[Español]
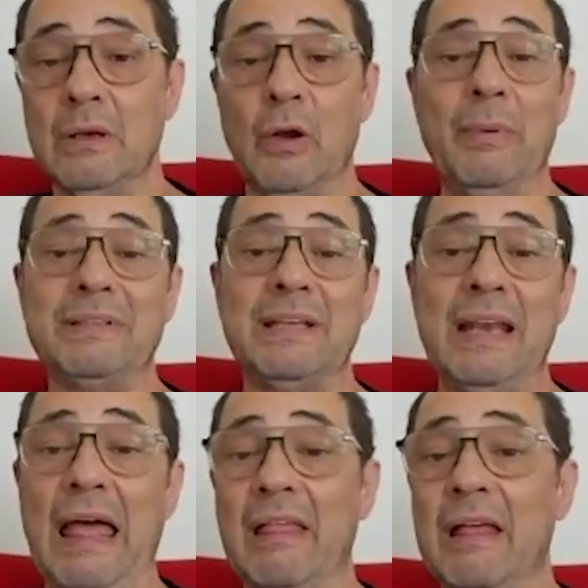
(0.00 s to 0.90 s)
le pase
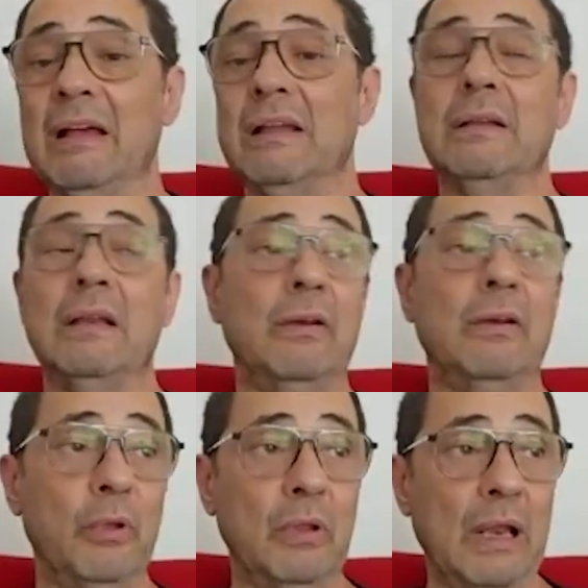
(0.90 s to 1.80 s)
nada, que el
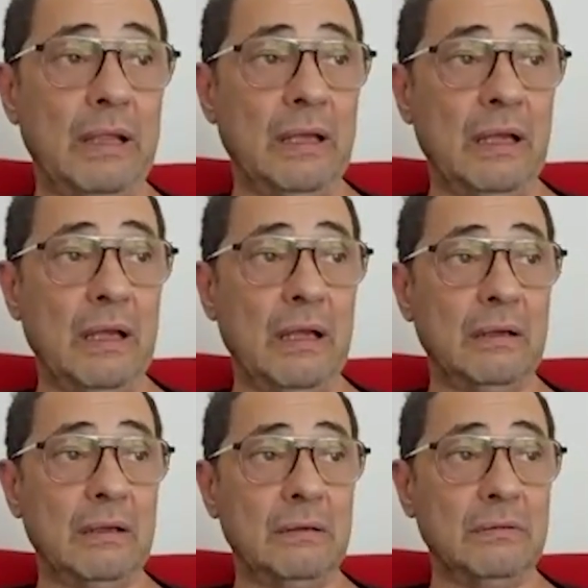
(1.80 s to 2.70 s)
novio de la
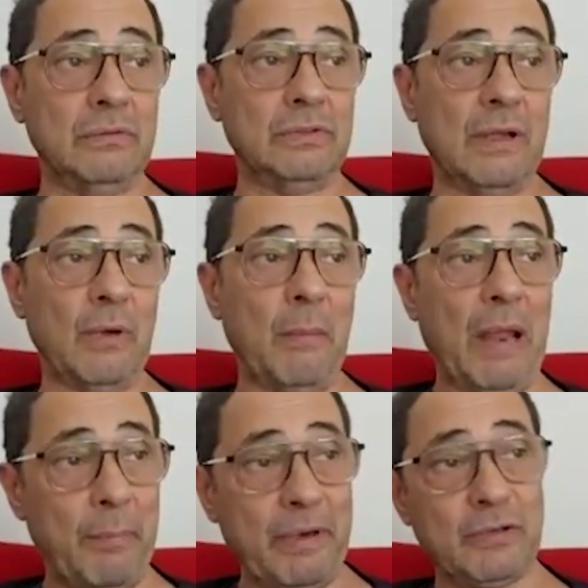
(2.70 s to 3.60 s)
hija que no sea una
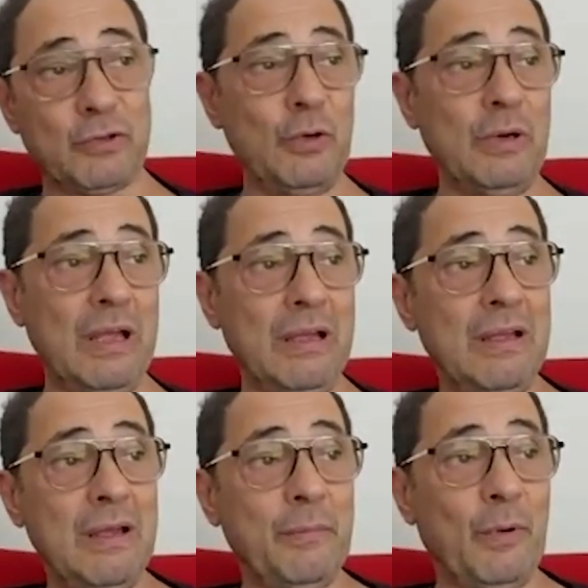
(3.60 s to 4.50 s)
mala persona,
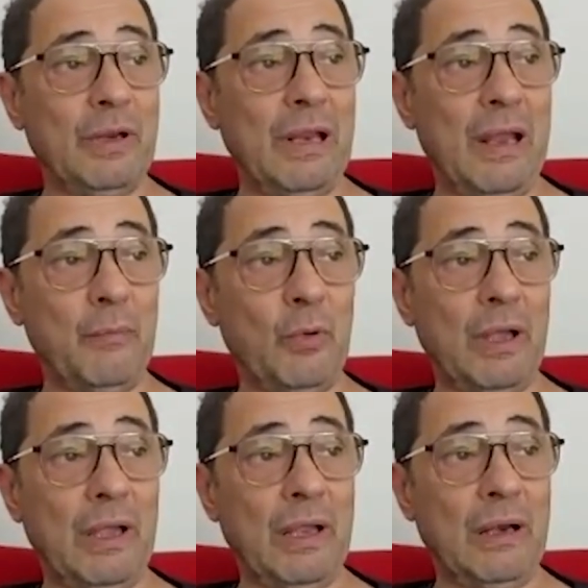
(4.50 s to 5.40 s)
porque la
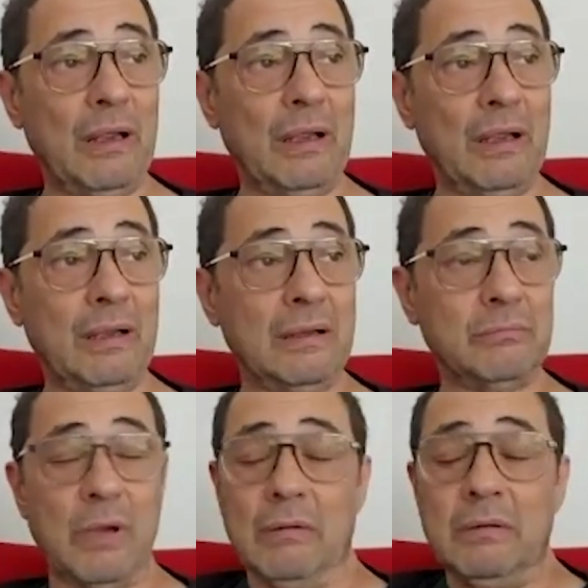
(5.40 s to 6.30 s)
mujer, eh,
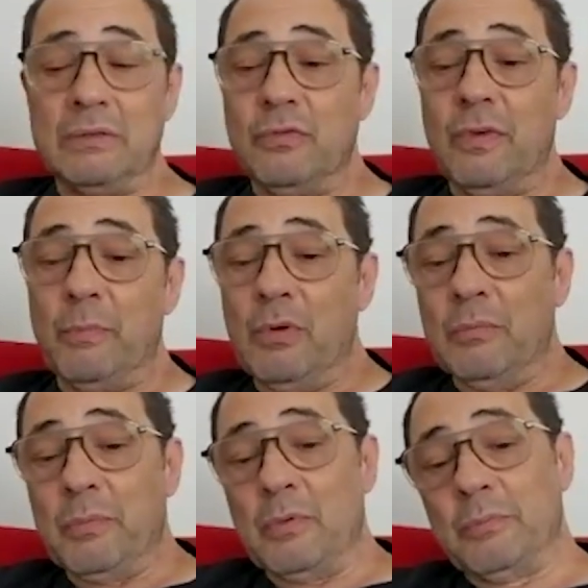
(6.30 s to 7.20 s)
bueno, que sufre
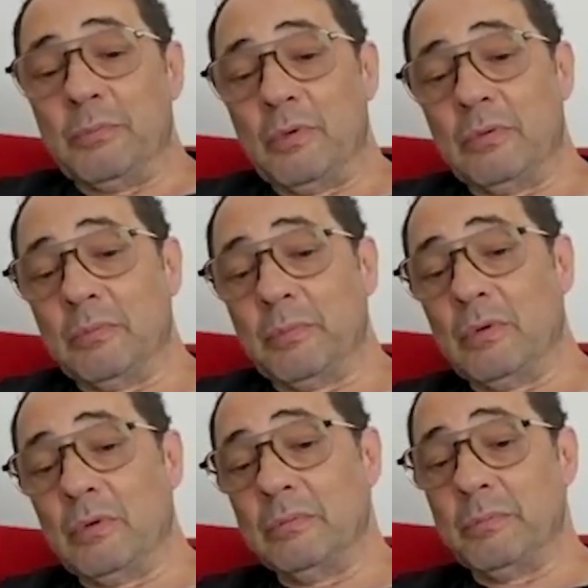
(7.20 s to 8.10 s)
por,
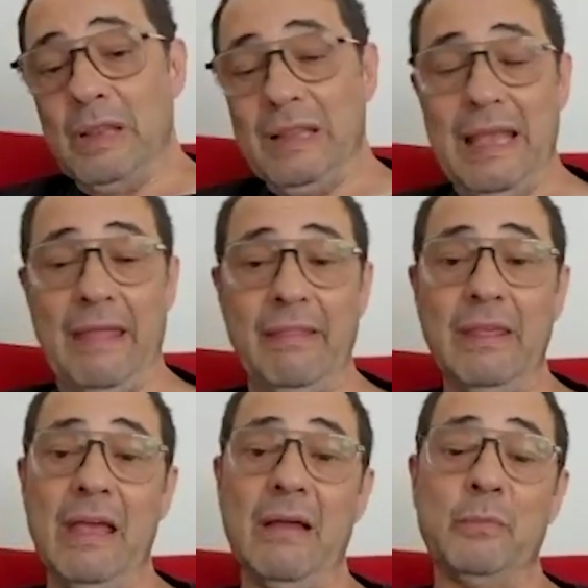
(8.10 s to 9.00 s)
por, el día a
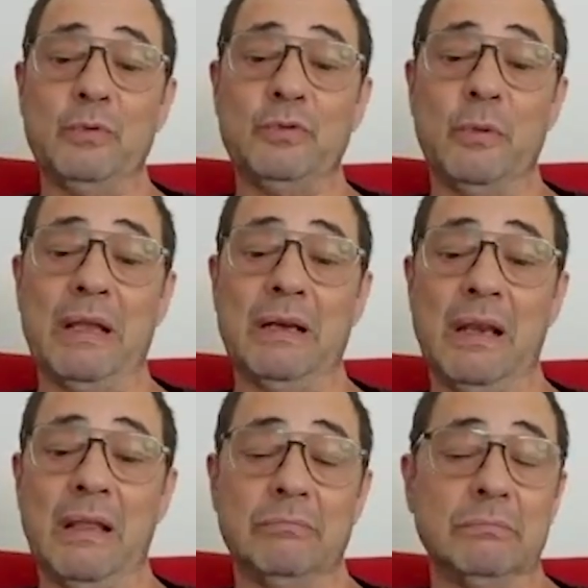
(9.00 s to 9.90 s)
día mucho más,
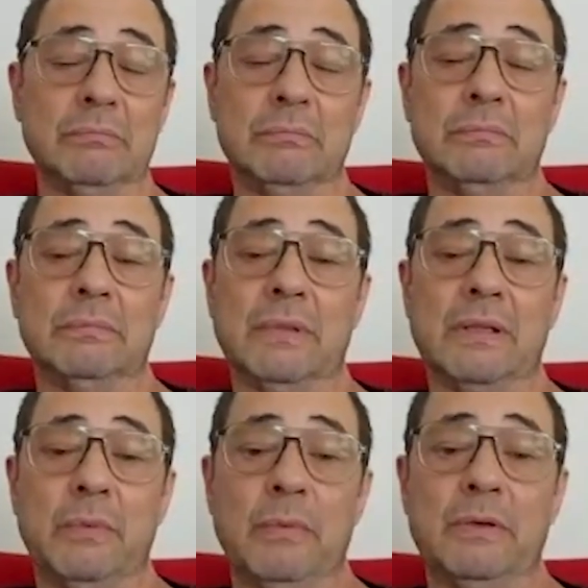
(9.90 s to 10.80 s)

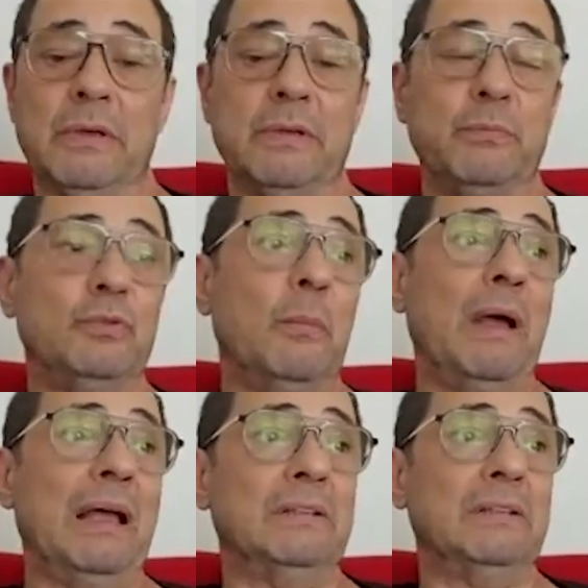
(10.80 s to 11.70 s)
eh, mucho
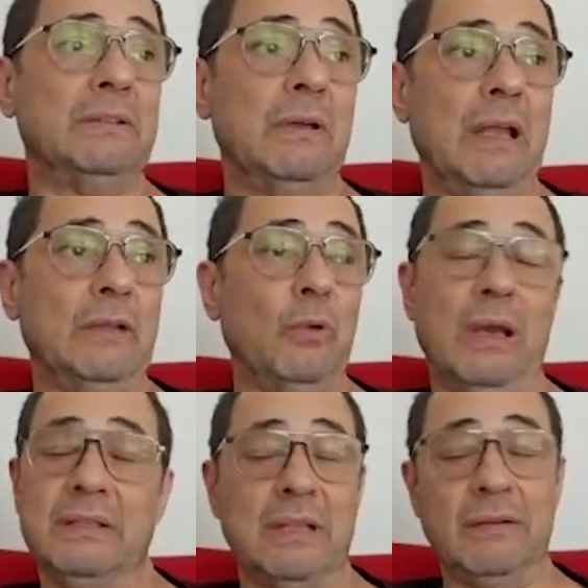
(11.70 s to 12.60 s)
más eh,
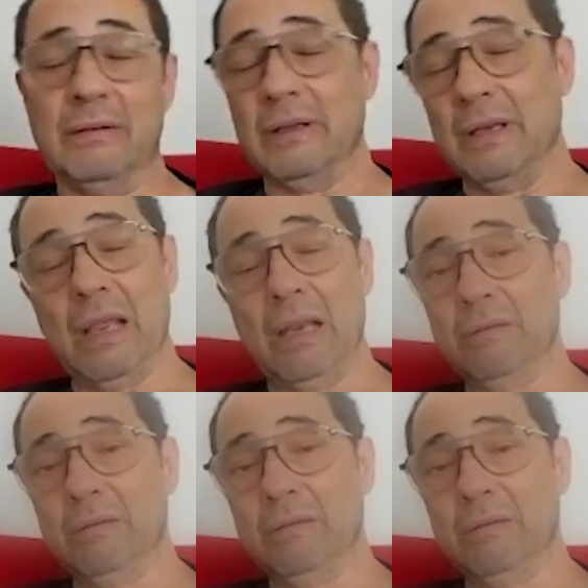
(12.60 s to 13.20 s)
naturalista en general.